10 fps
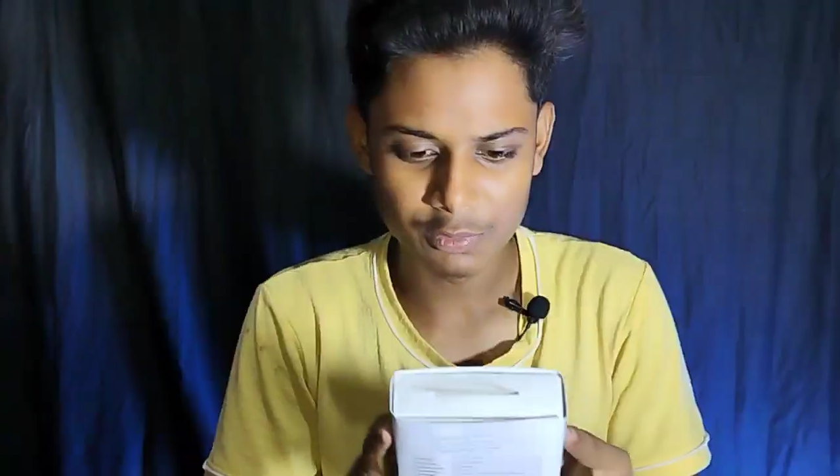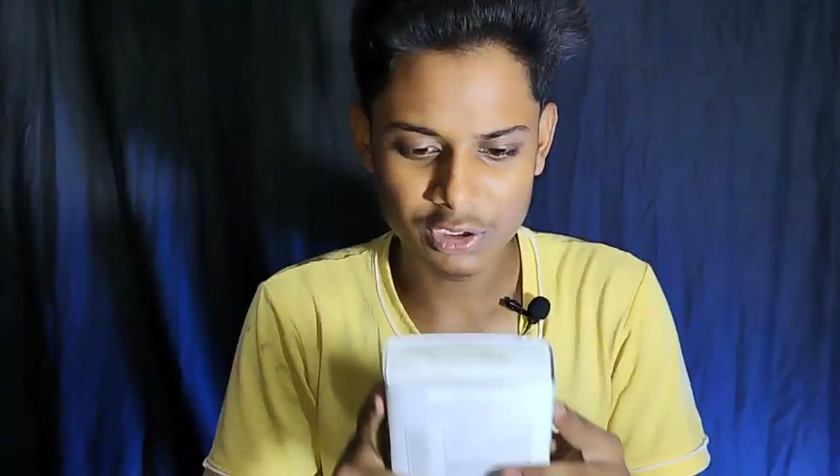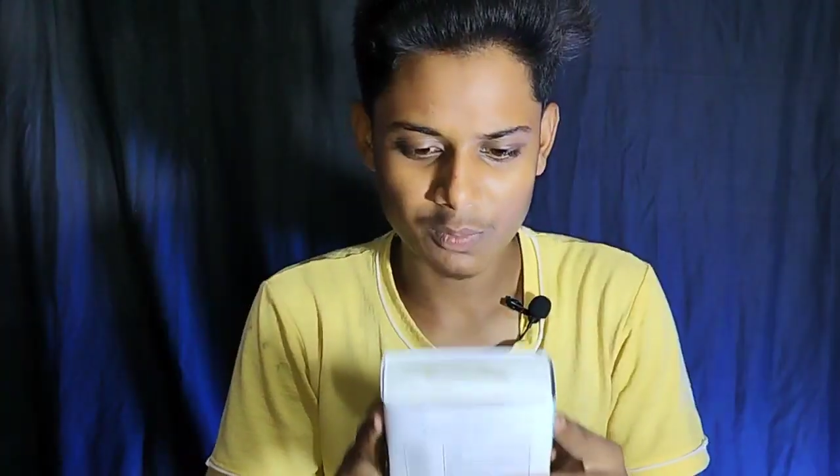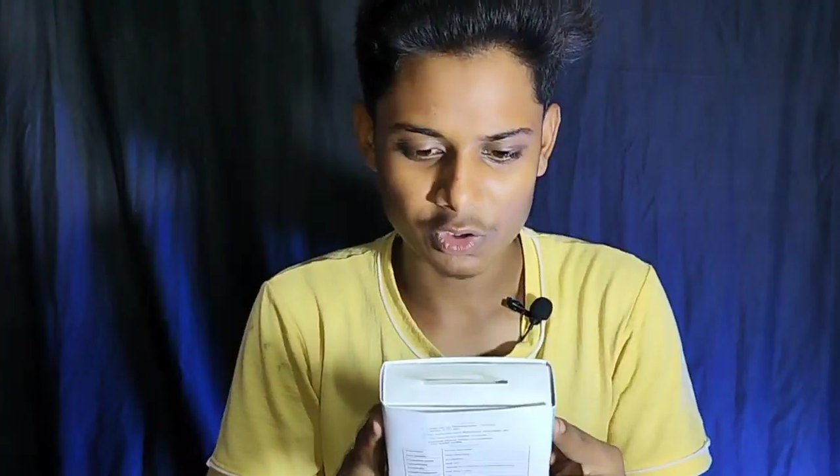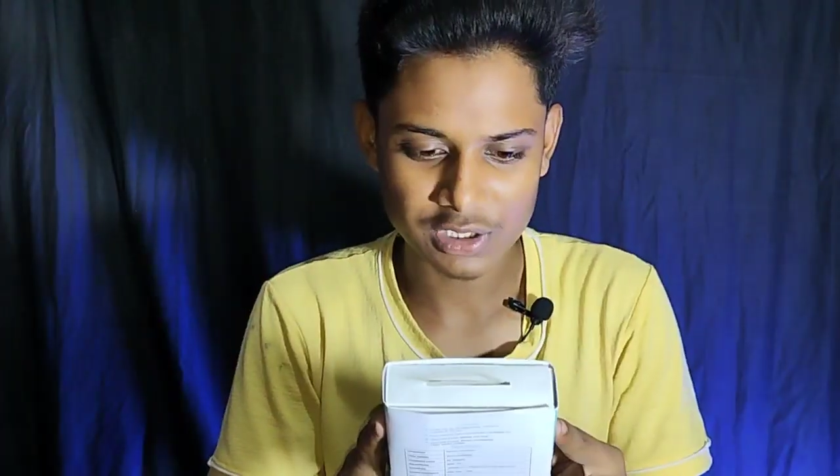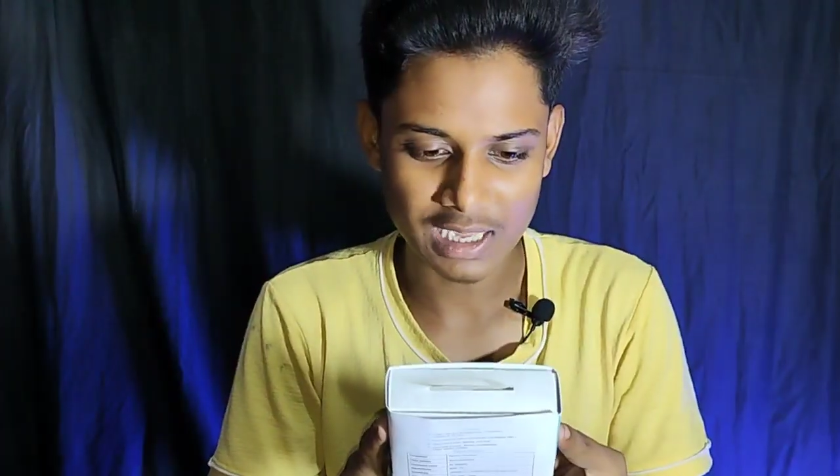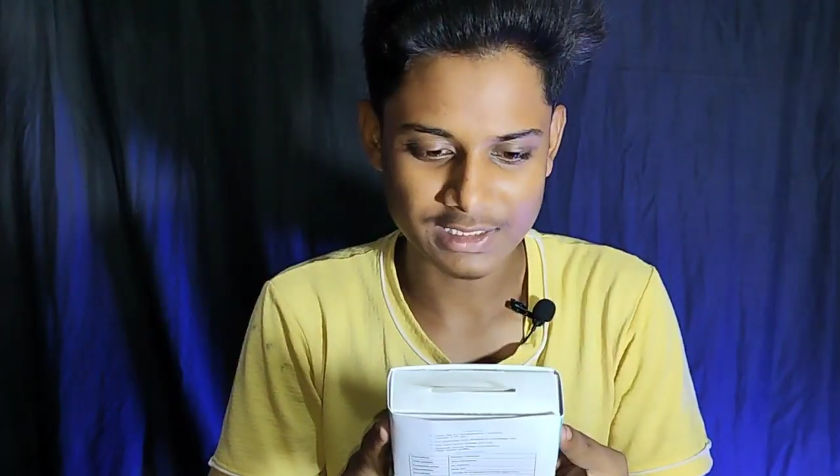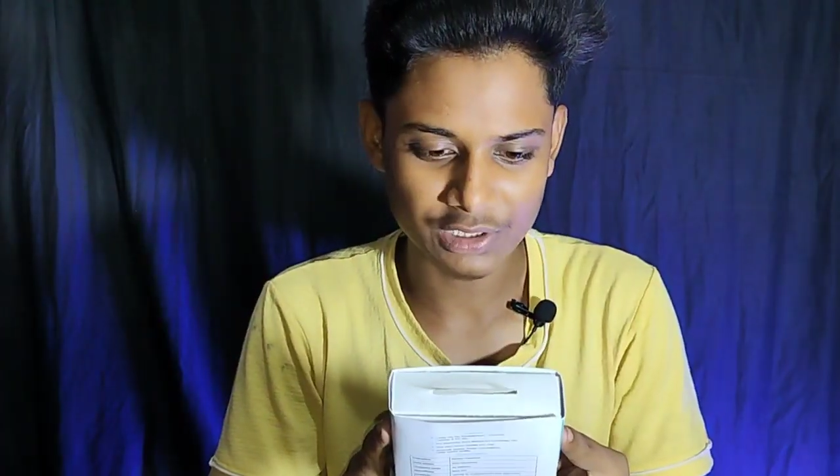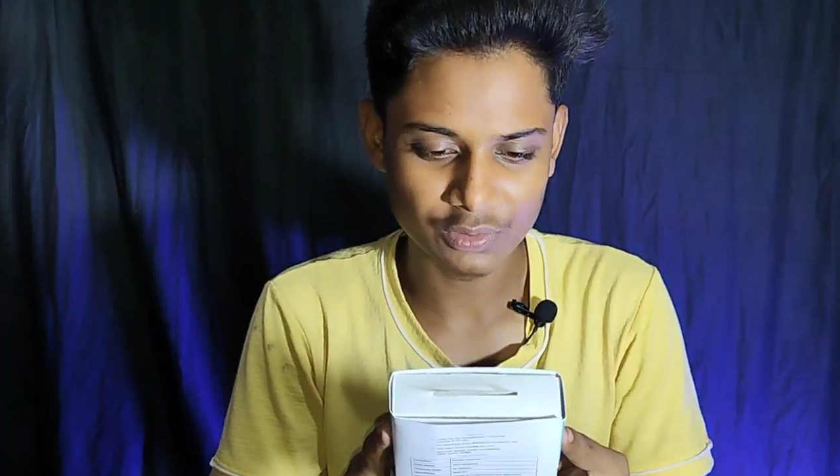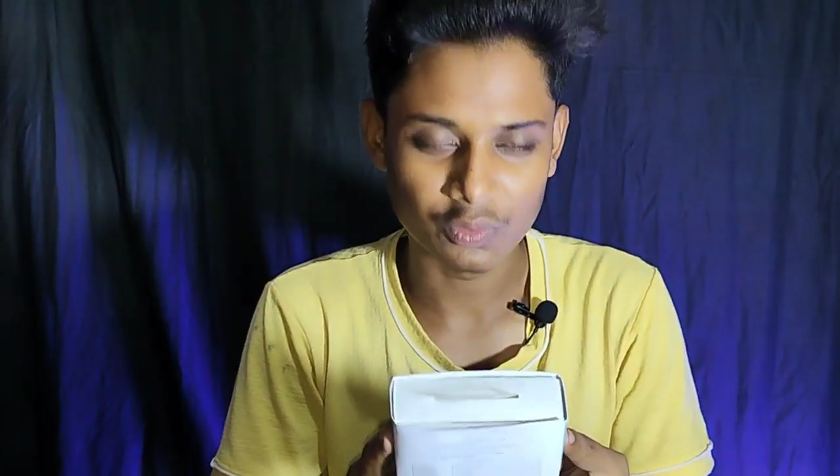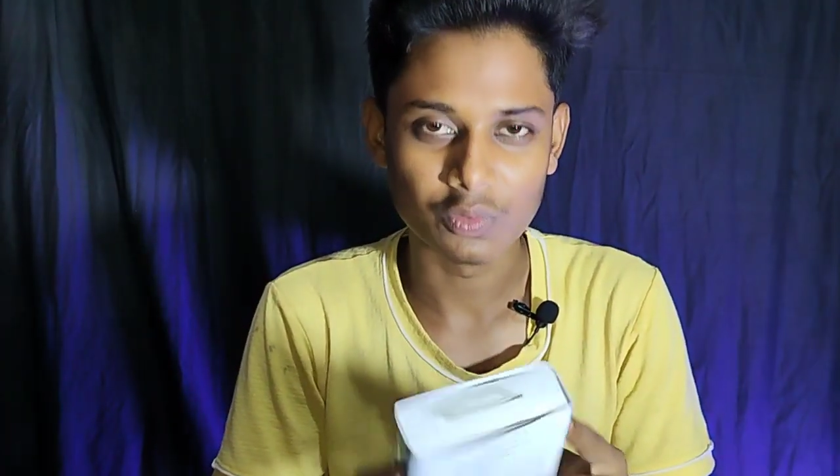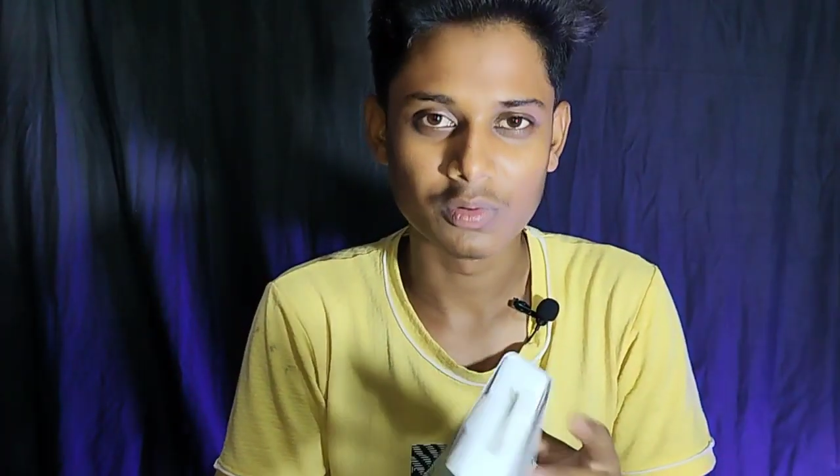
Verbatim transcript: মধ্যে মশলা আছে তো